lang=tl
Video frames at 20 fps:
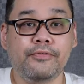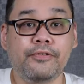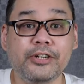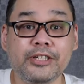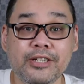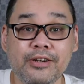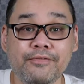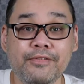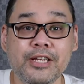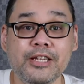
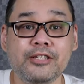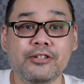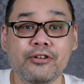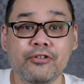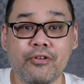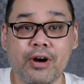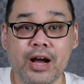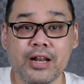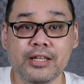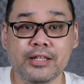For the video
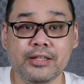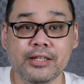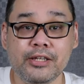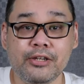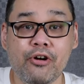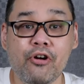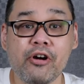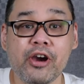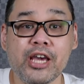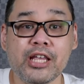
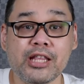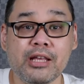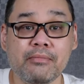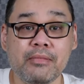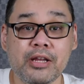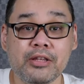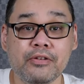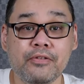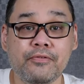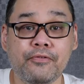quality, okay
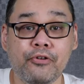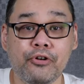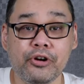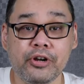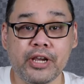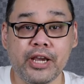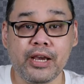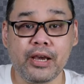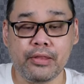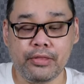naman yung
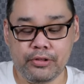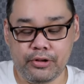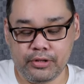4K at